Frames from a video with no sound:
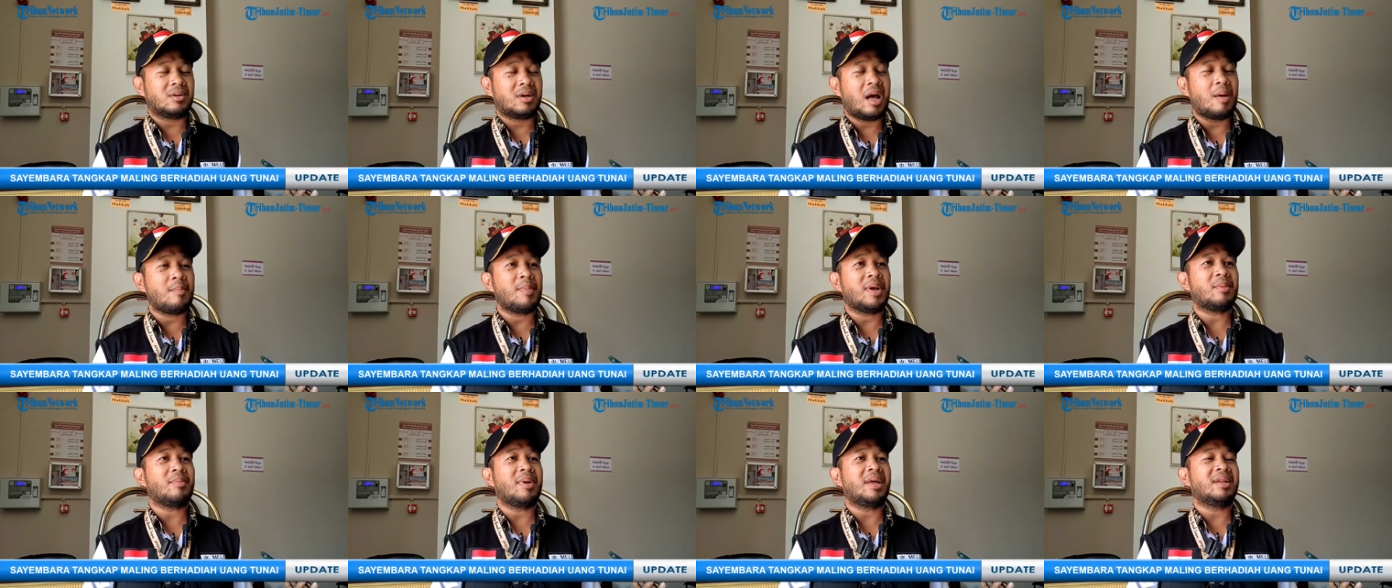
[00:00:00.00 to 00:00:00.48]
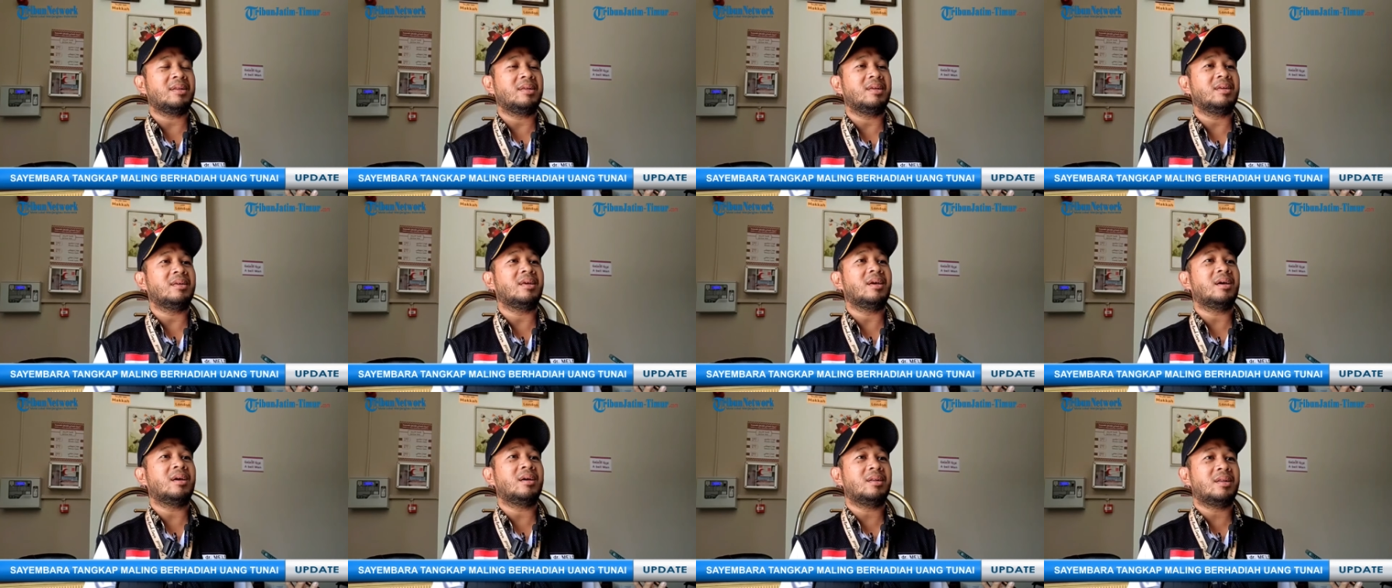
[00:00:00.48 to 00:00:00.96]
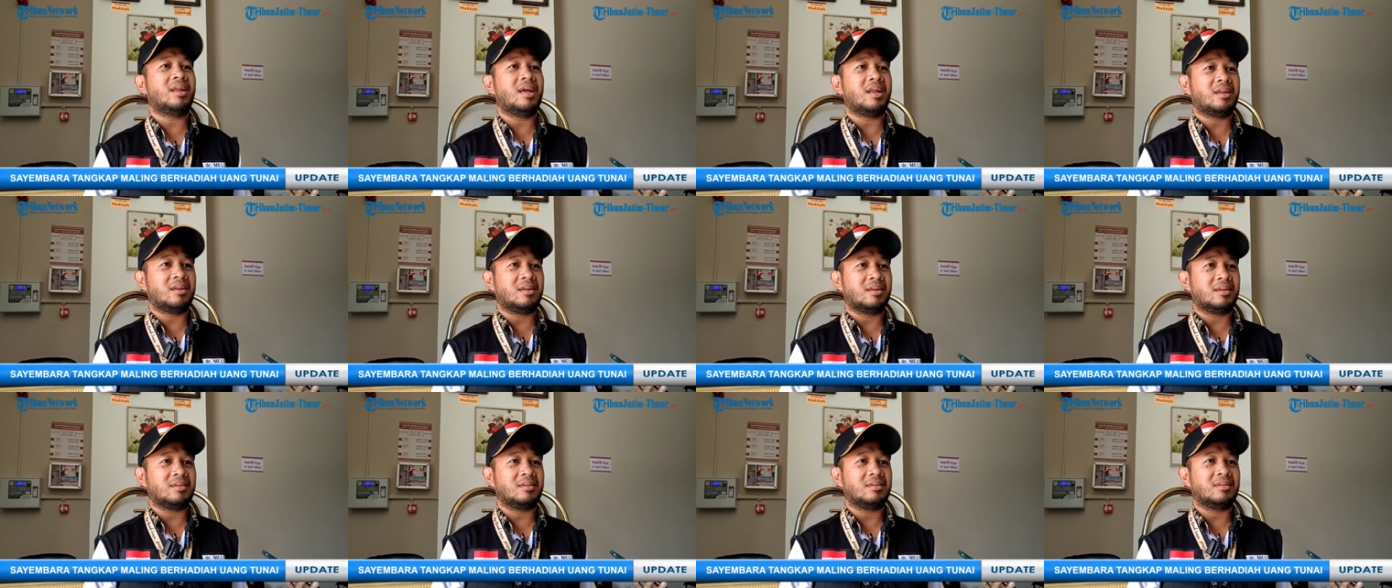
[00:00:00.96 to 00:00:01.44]
kamar mandinya dan
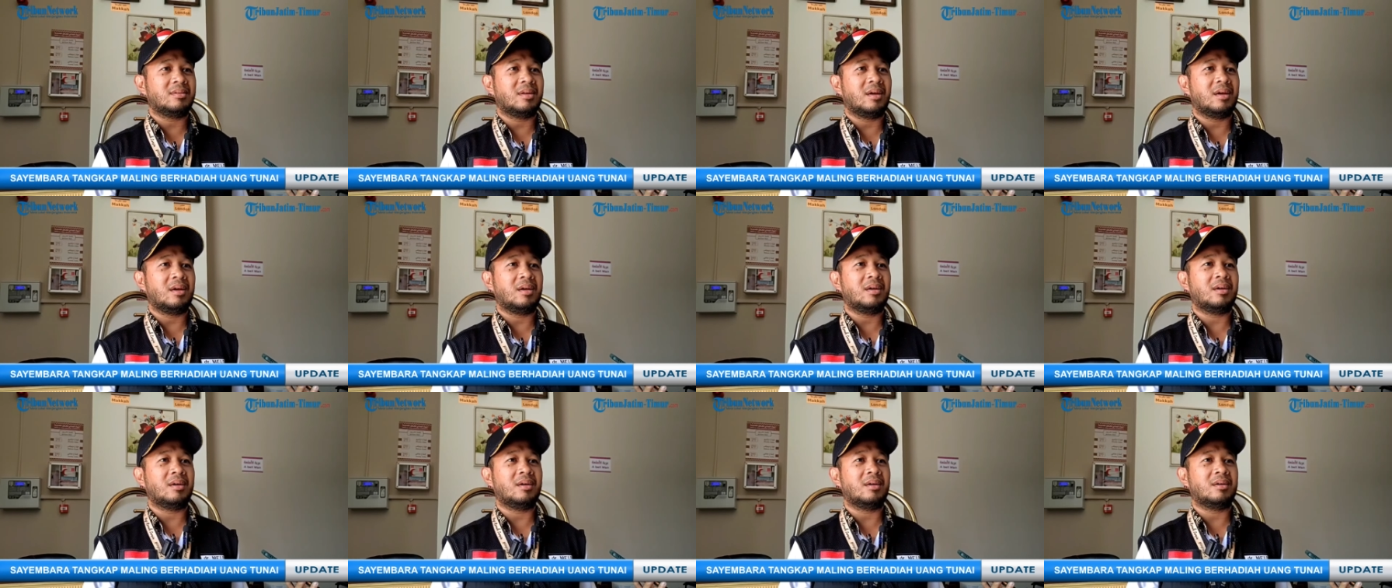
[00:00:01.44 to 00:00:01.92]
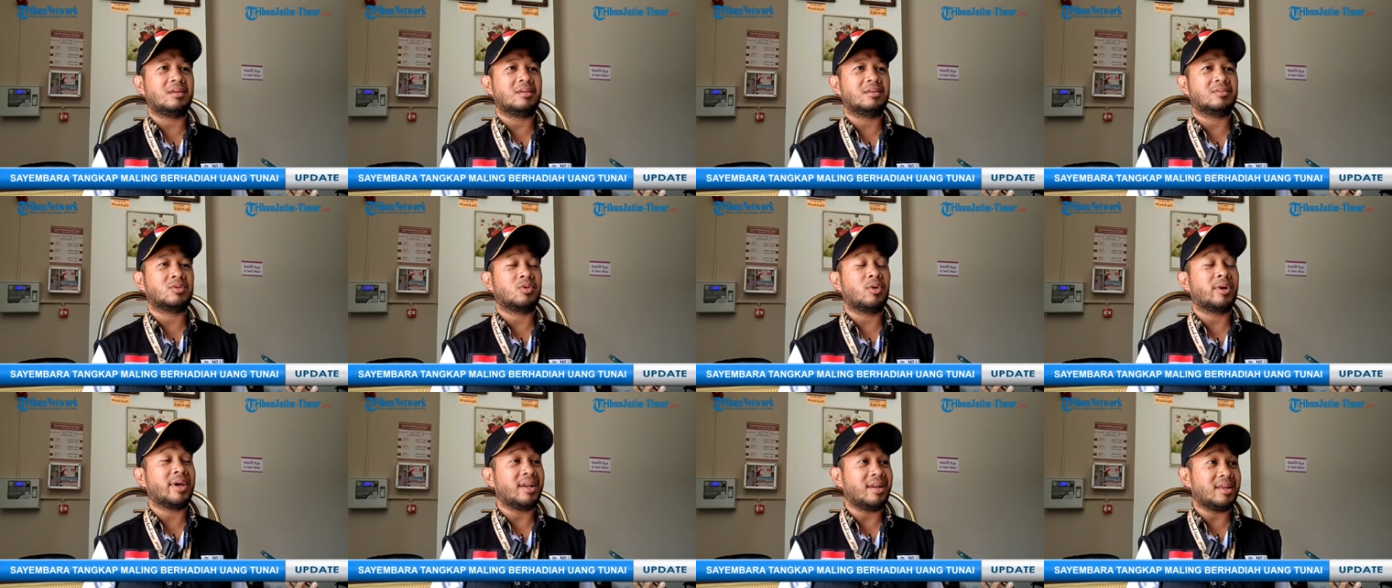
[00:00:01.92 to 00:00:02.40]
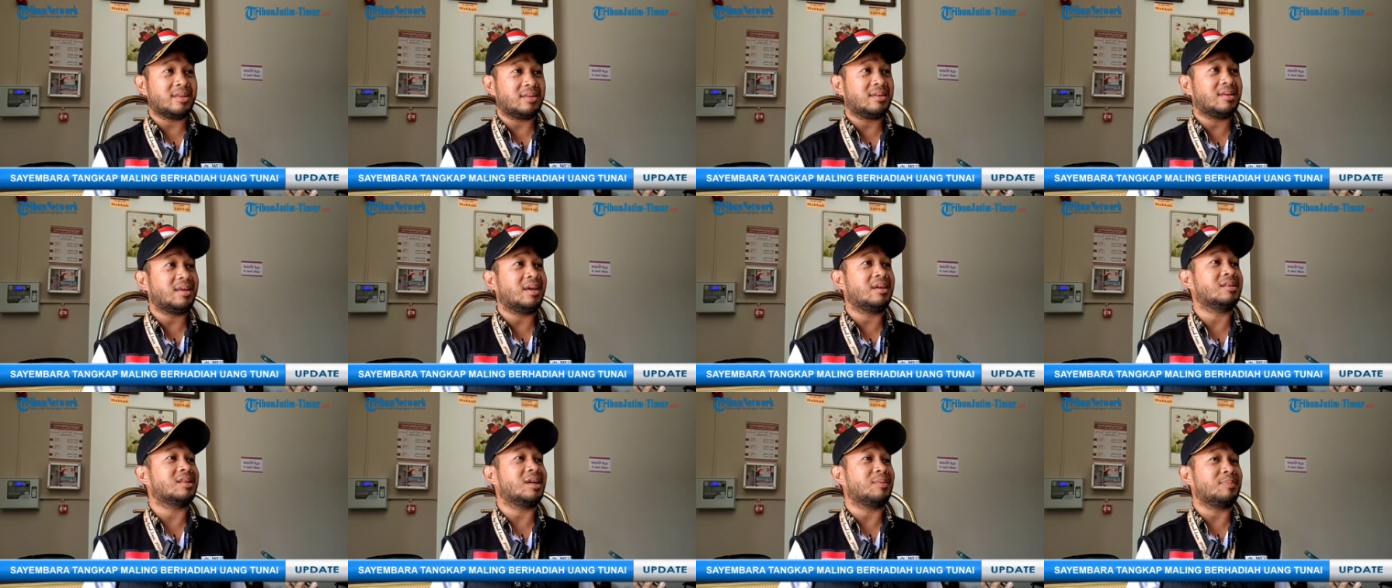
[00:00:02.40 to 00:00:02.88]
eh,
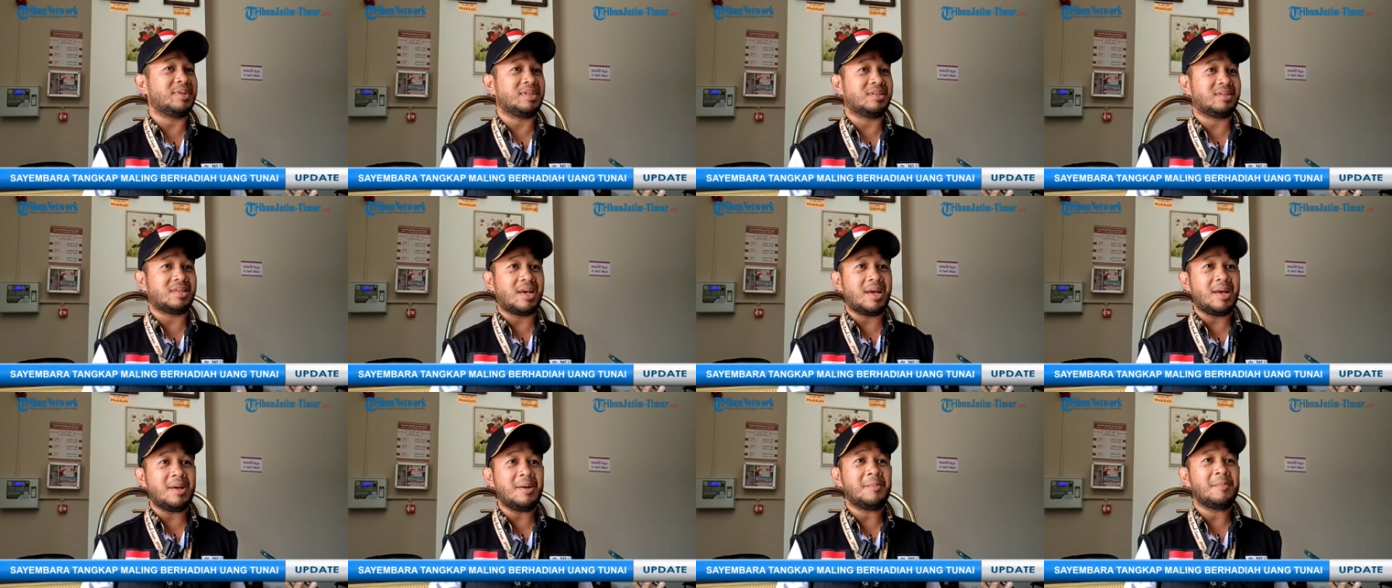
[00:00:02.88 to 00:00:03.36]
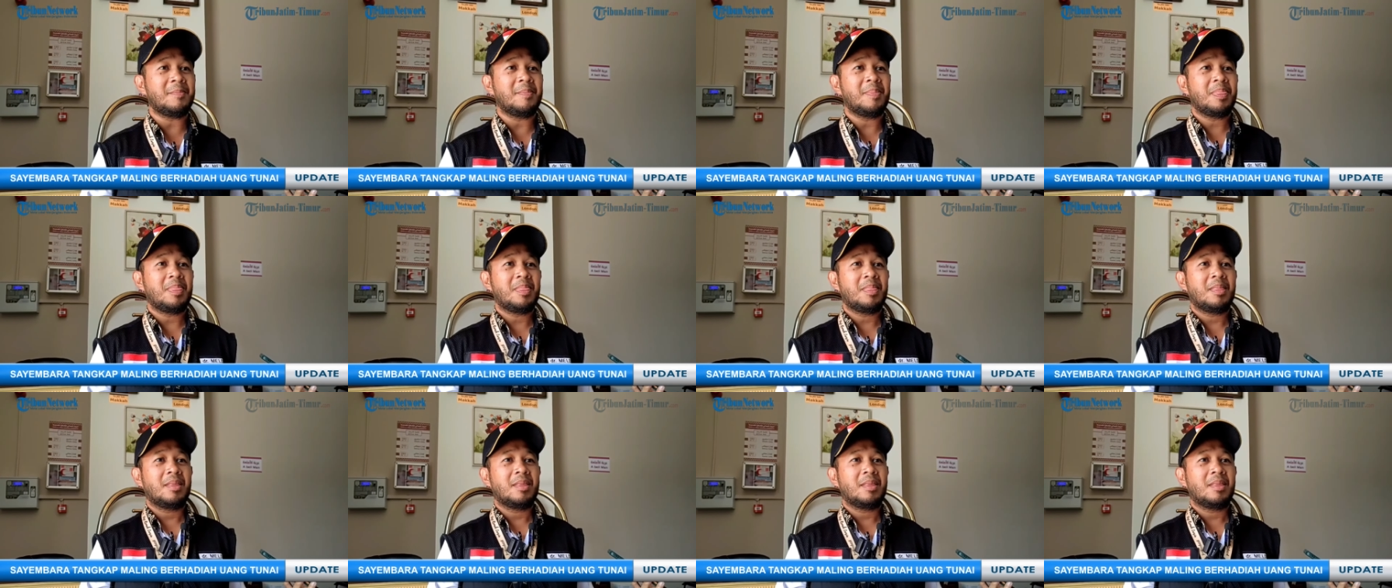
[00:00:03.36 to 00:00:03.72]
toiletnya yang terpisah.